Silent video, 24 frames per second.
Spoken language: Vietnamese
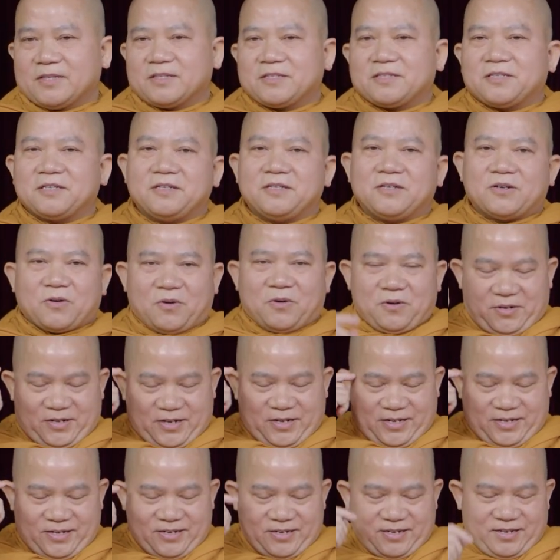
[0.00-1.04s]
sư còn
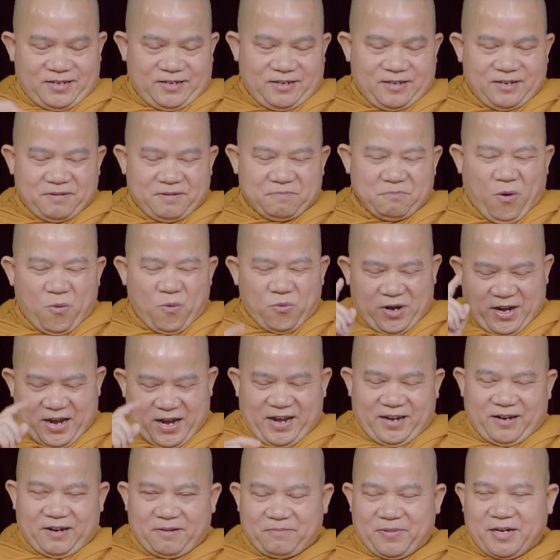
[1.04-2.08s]
nghĩ một
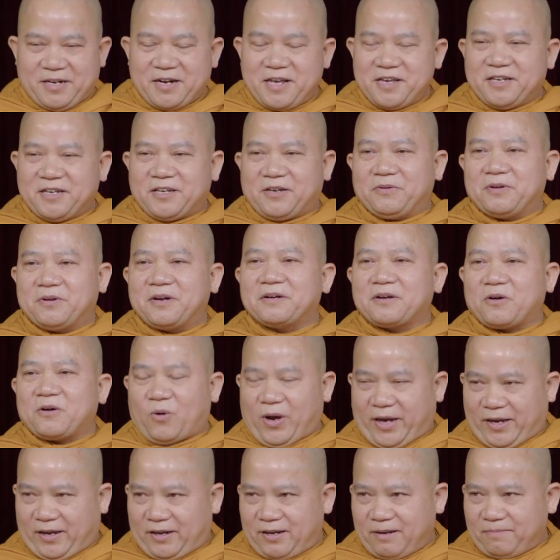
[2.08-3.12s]
ngày nào mà đi kiểu đó nó
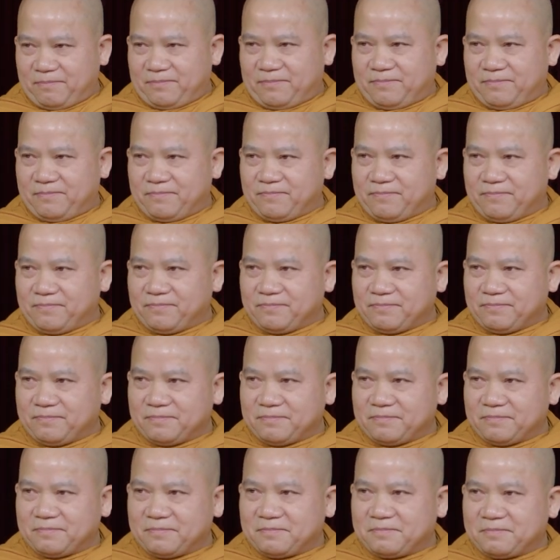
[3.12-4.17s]
khỏe lắm
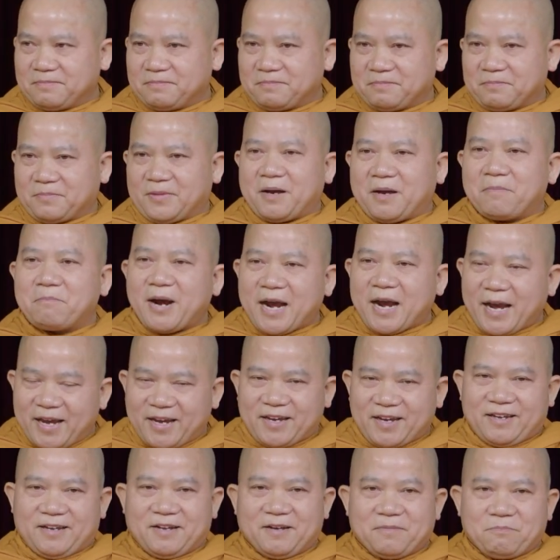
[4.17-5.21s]
nó
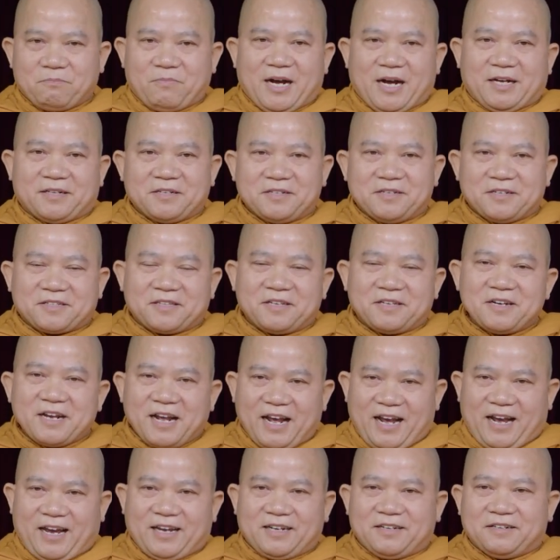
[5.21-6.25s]
mát mà được thứ
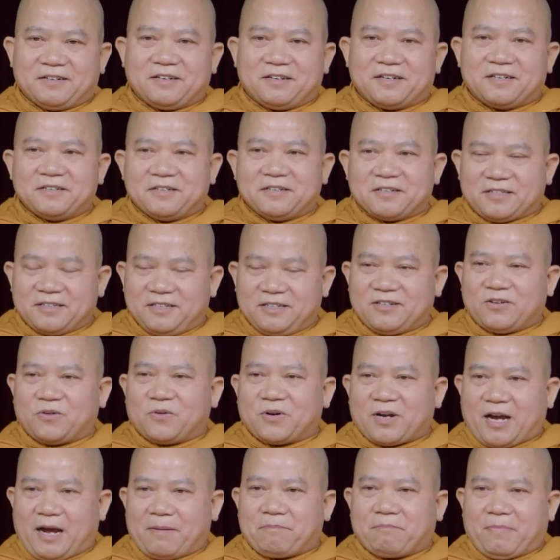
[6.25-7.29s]
hai nữa được những
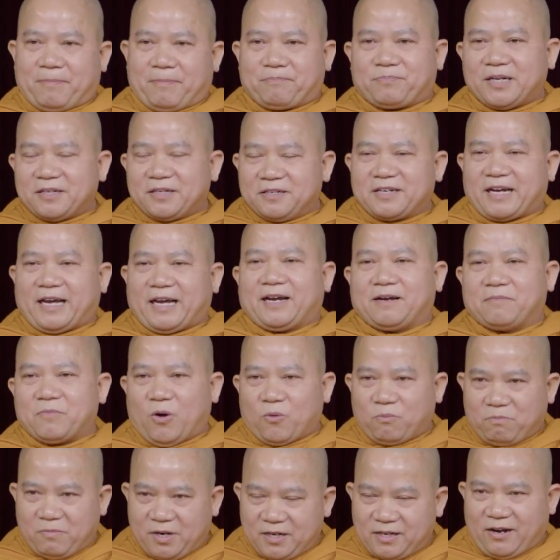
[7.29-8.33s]
con cá mập nó được ăn
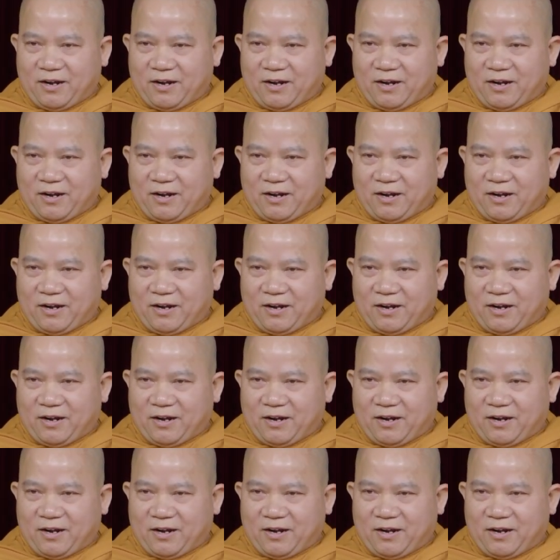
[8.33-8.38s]
một bữa